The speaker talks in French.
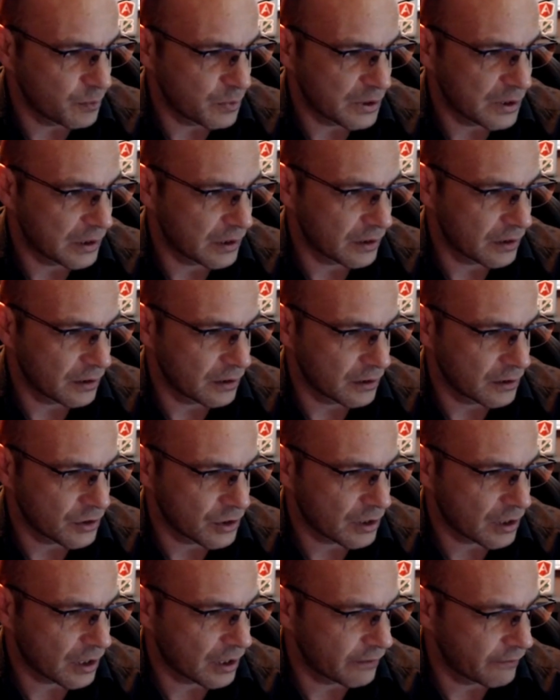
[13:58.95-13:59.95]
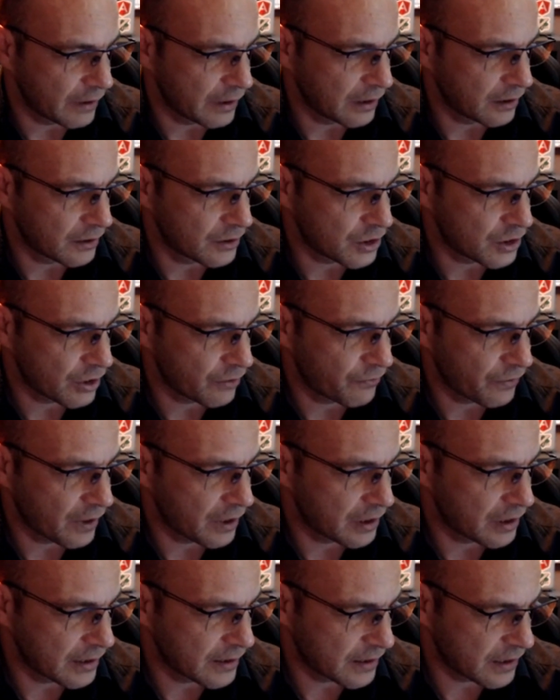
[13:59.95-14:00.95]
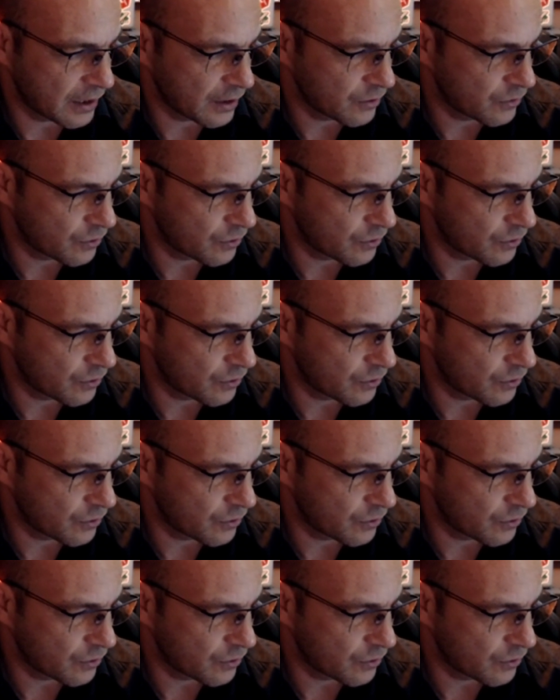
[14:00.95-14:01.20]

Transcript: puis j'ai travaillé, j'ai fait un essai